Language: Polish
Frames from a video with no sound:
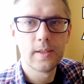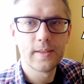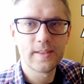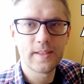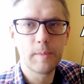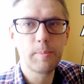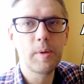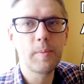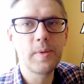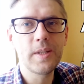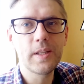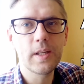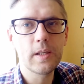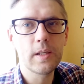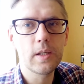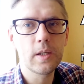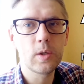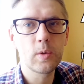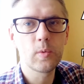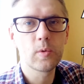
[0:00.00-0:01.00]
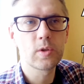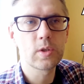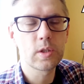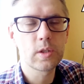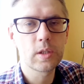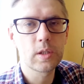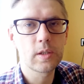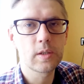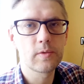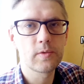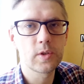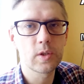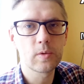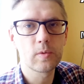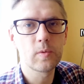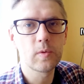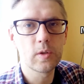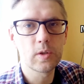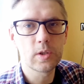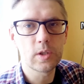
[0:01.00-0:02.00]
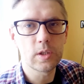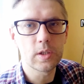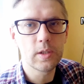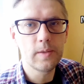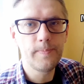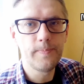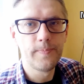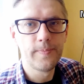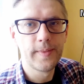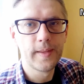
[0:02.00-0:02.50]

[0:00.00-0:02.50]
zapamiętanych i ułożonych w ciągu godziny.